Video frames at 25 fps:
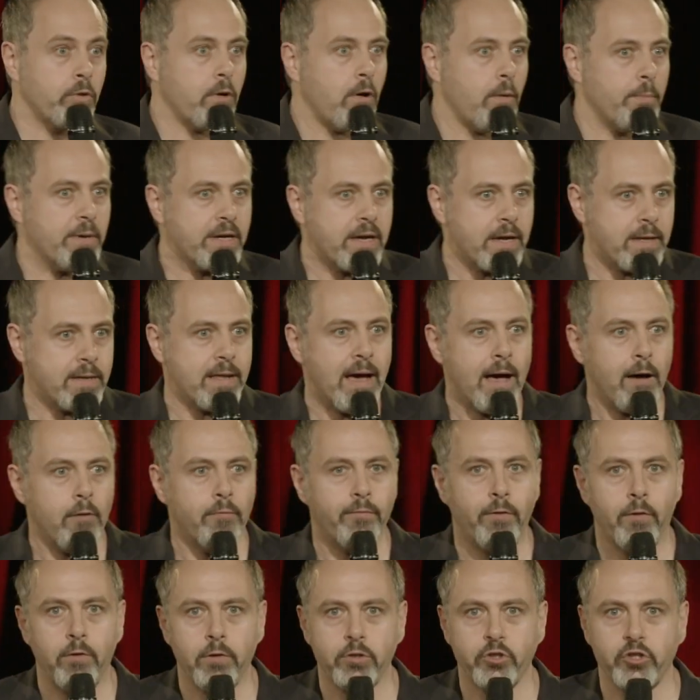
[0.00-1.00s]
ich kann mir genau
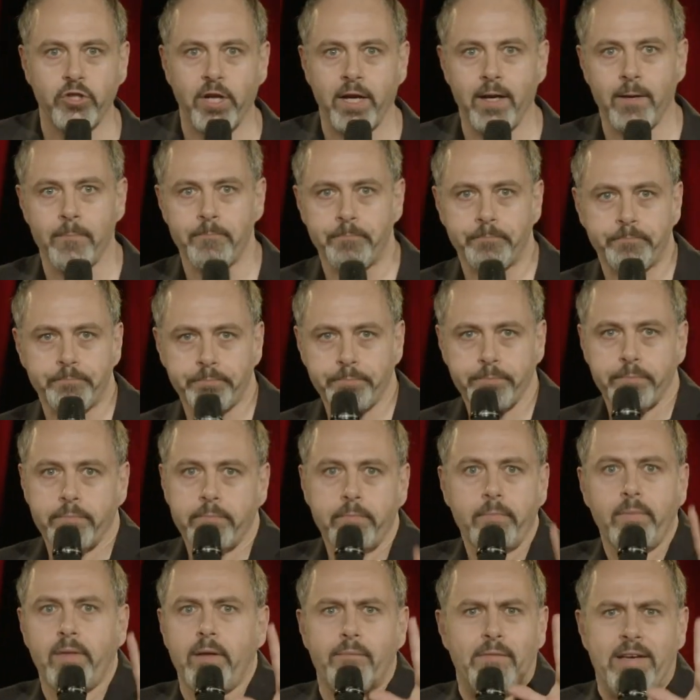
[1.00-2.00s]
vorstellen,
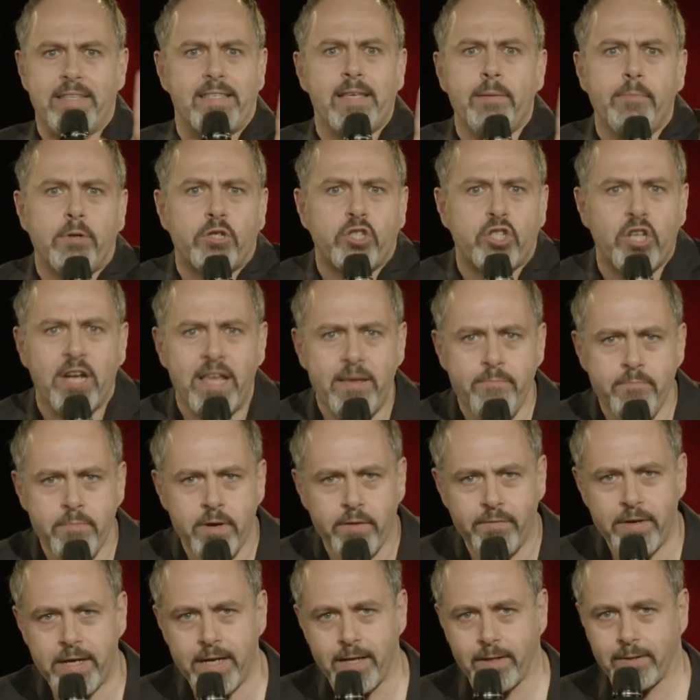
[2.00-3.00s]
wie es immer
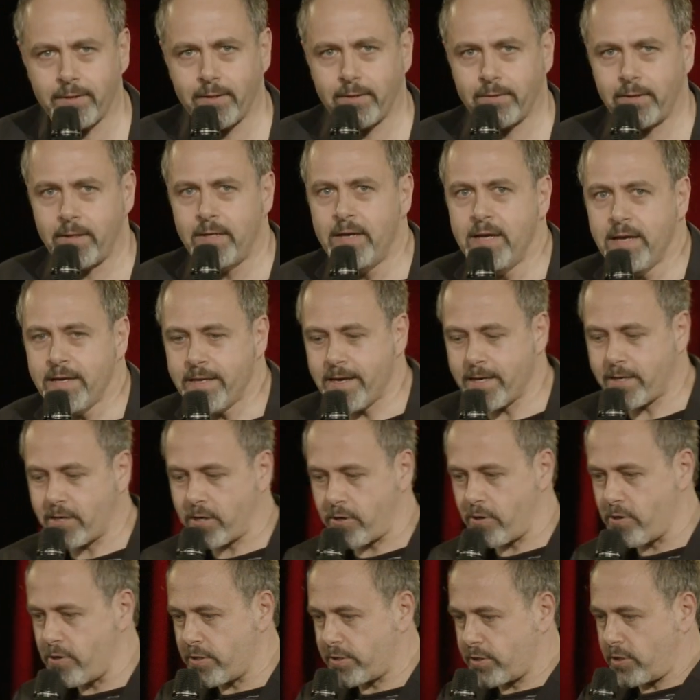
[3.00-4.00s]
schlimmer wird. Oder? Je
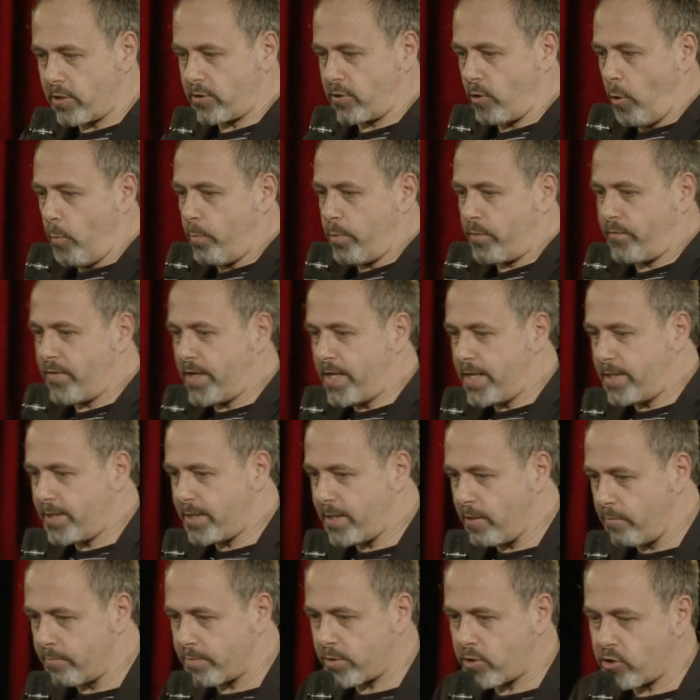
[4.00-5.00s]
grösser die
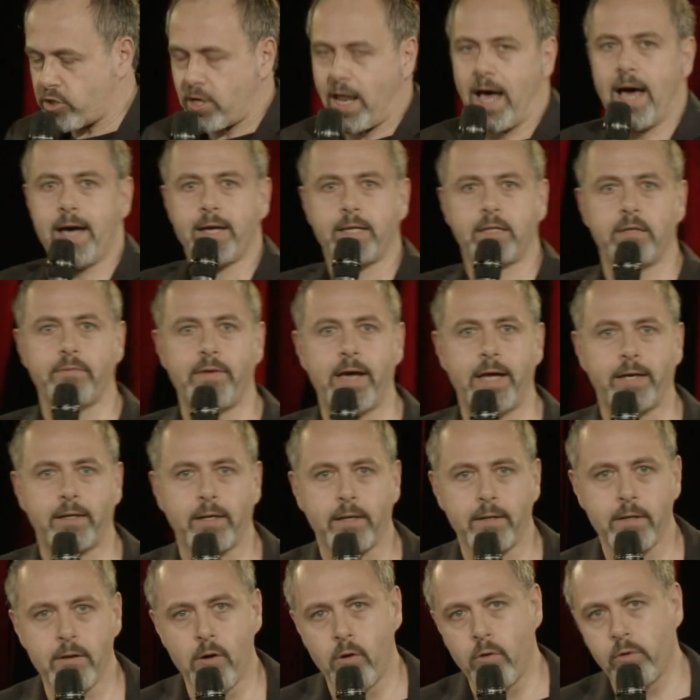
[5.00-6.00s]
Oberweite, umso schlechter werden
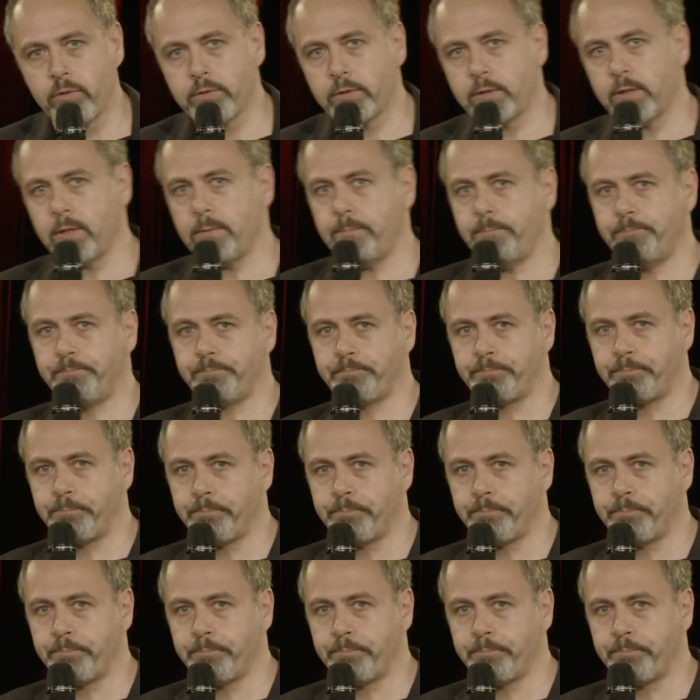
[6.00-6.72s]
die Noten.